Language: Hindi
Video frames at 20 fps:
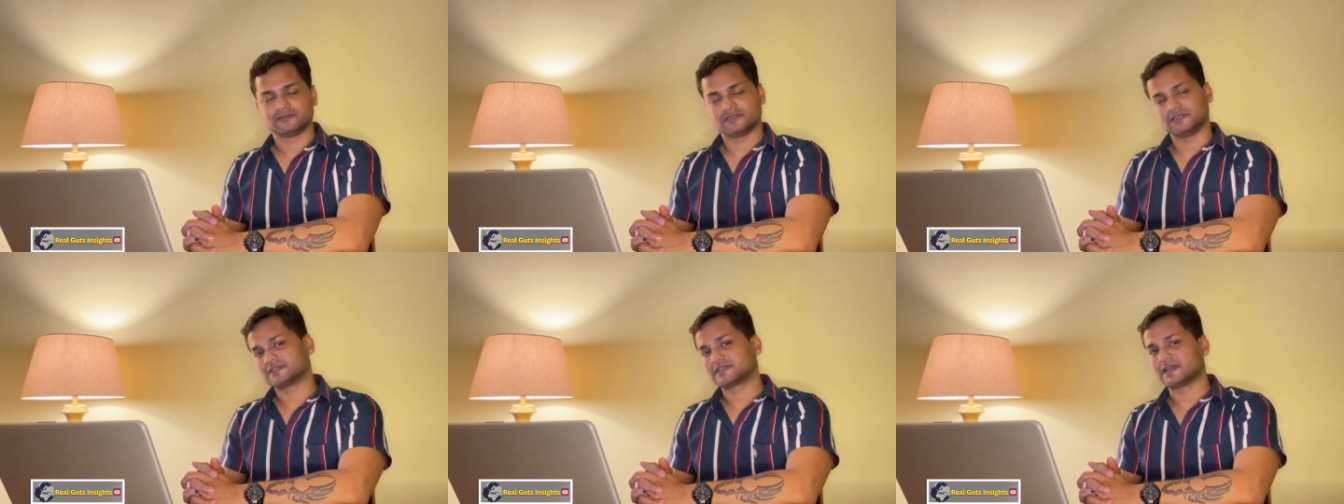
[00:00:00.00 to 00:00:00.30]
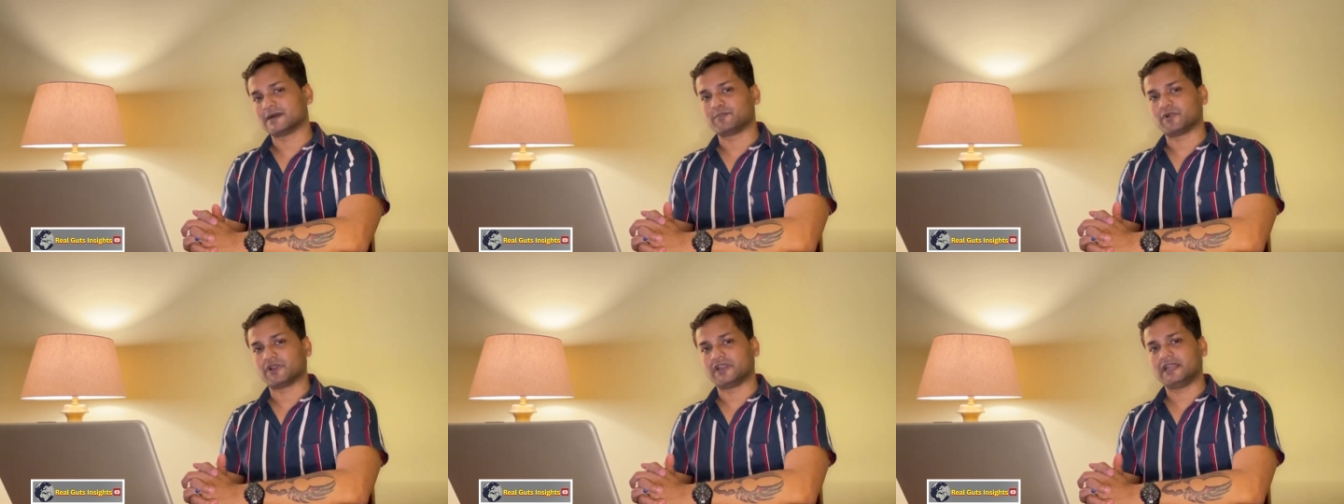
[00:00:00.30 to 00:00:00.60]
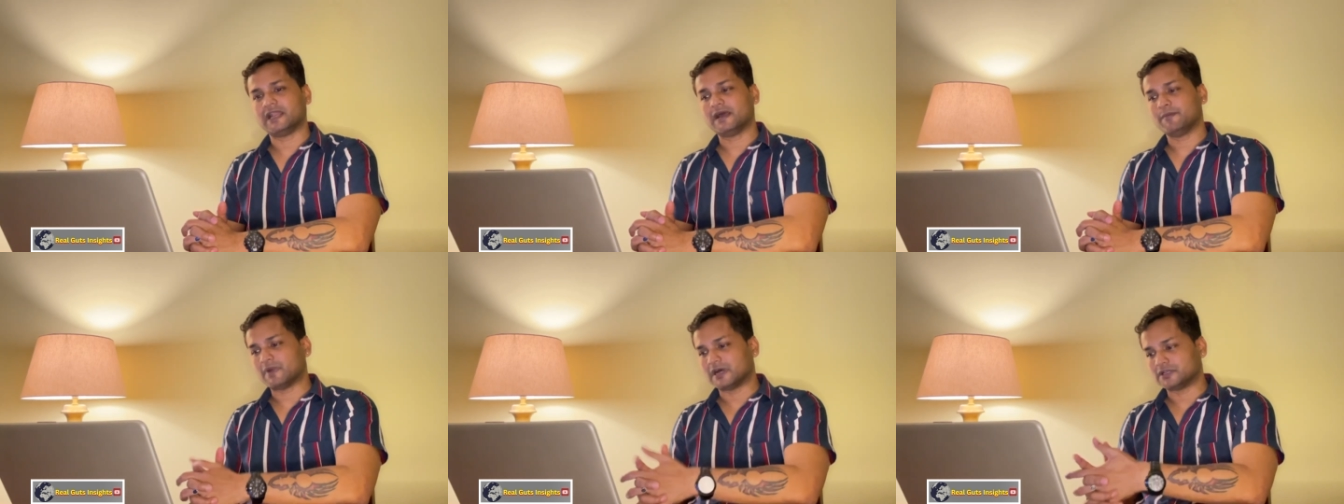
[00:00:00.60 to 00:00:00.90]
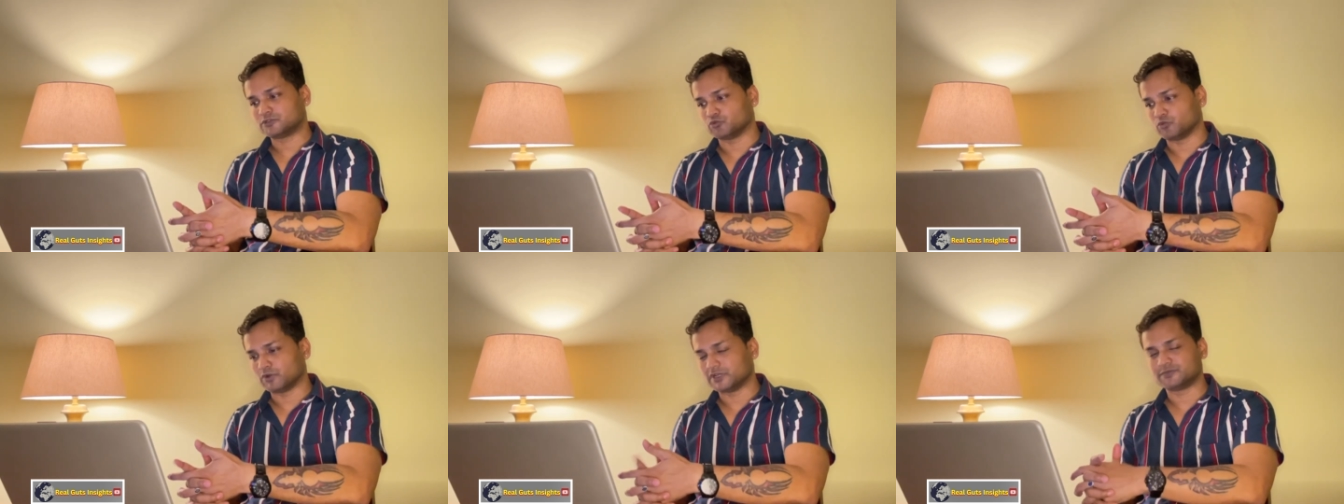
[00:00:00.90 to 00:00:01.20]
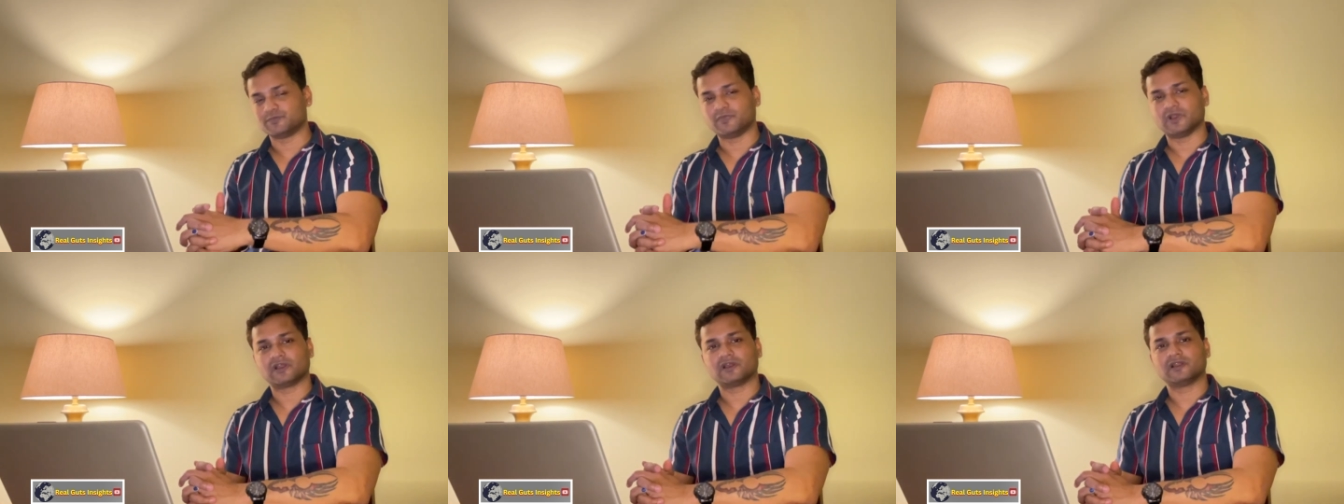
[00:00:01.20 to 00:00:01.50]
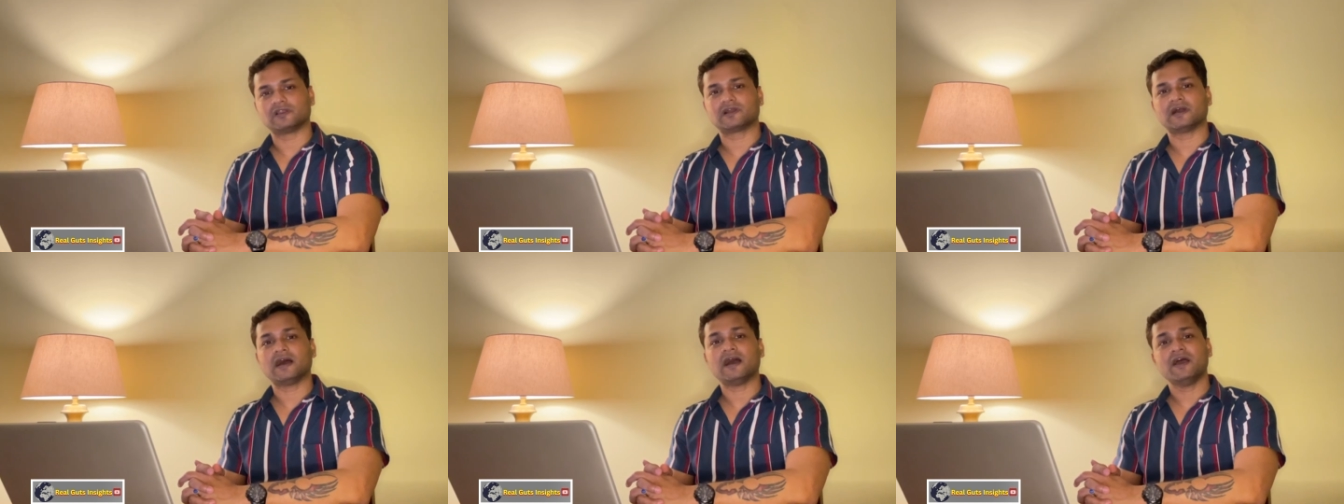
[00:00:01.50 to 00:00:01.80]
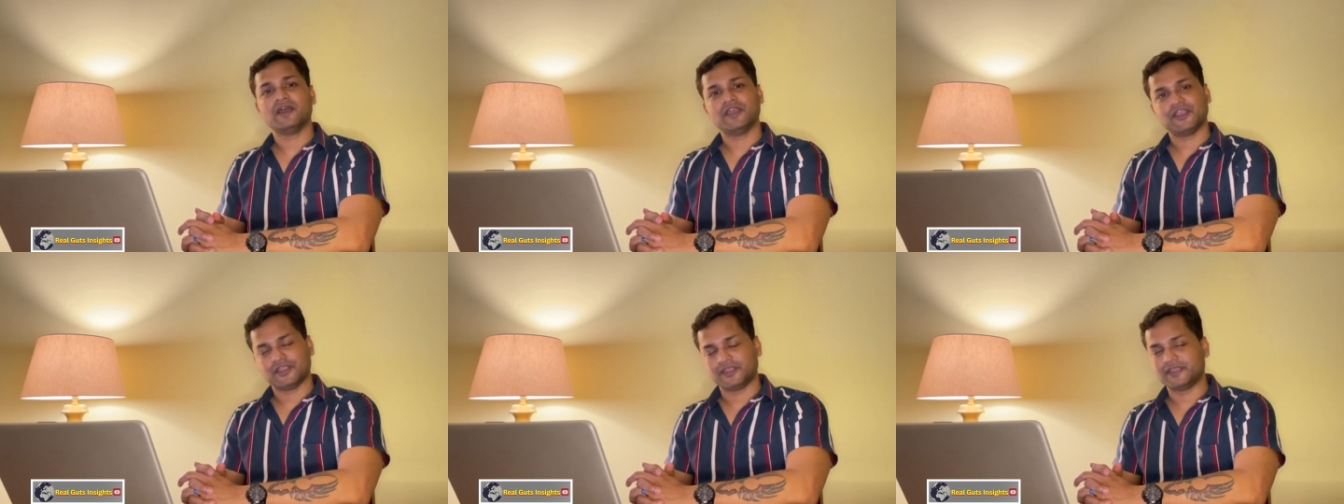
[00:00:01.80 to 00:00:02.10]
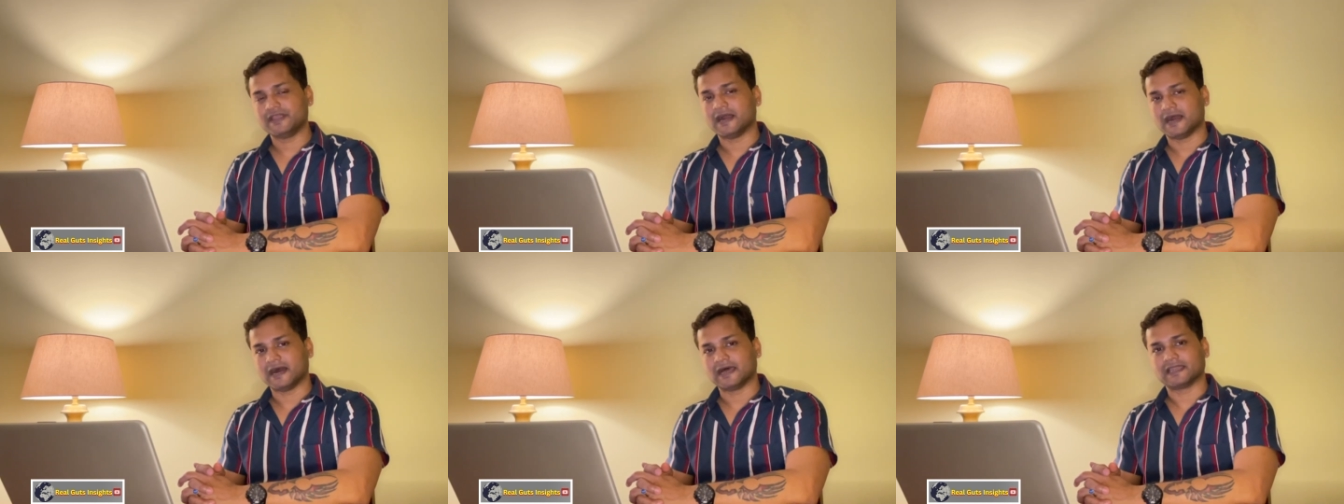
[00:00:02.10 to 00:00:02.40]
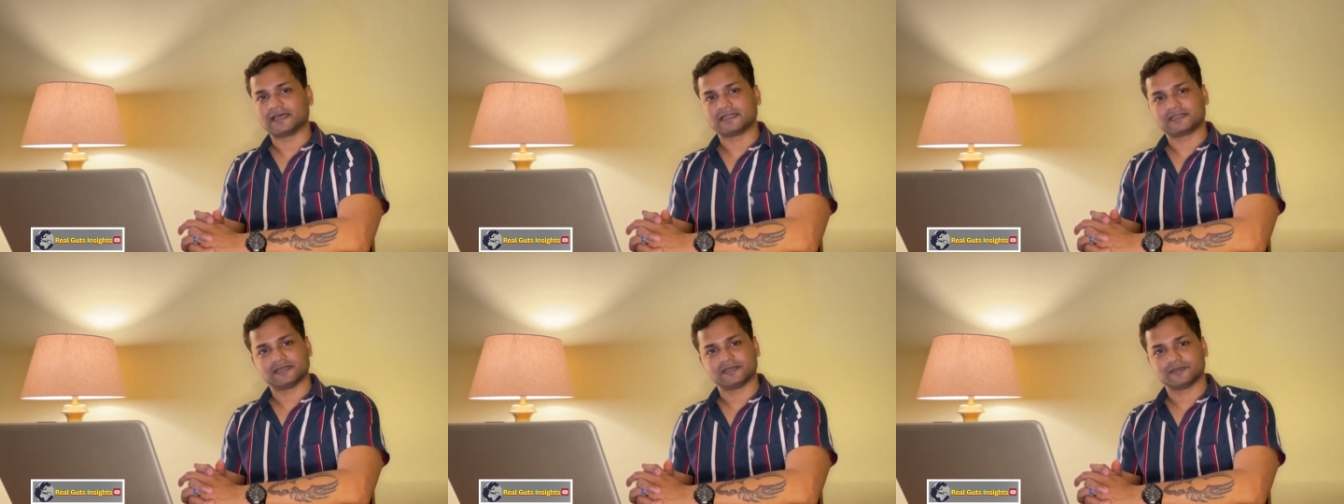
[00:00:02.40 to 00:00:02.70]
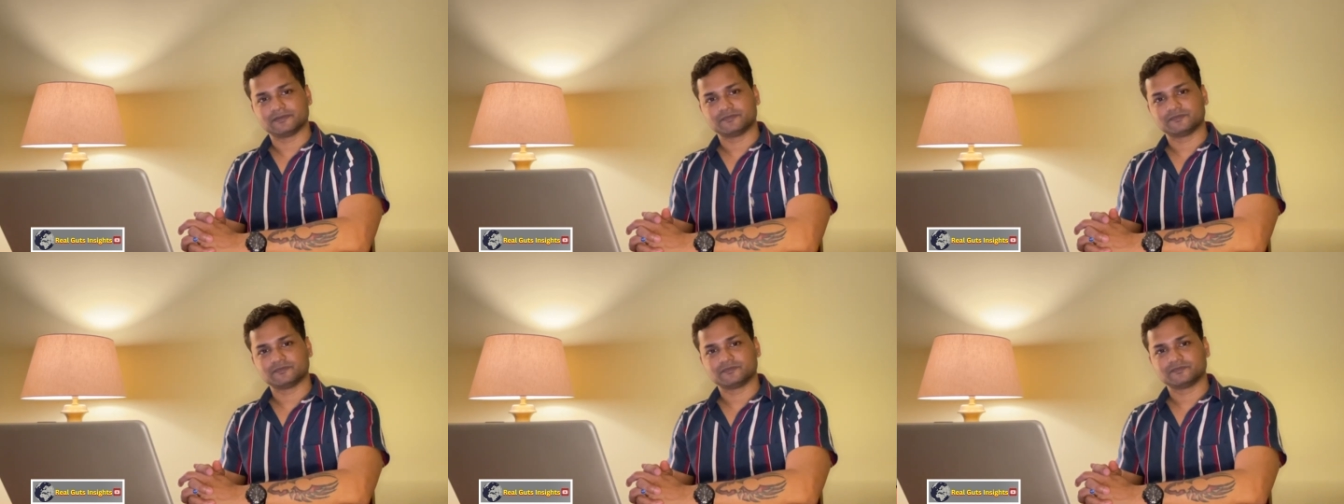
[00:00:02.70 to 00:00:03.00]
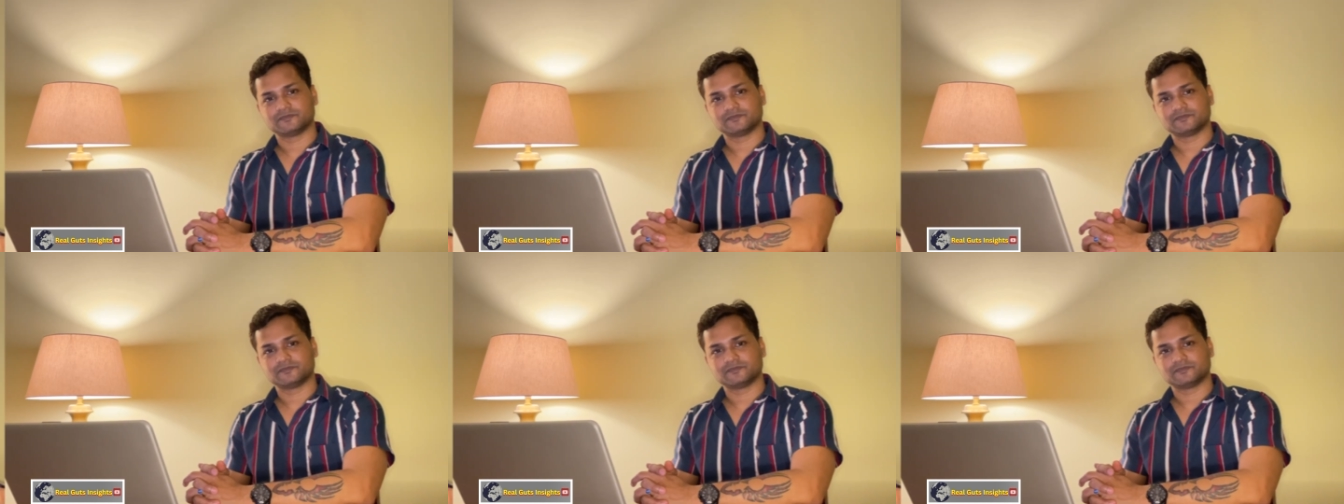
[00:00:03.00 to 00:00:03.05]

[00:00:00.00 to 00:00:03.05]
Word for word: जिसका परिणाम आज वेस्ट बंगाल का ये हालात है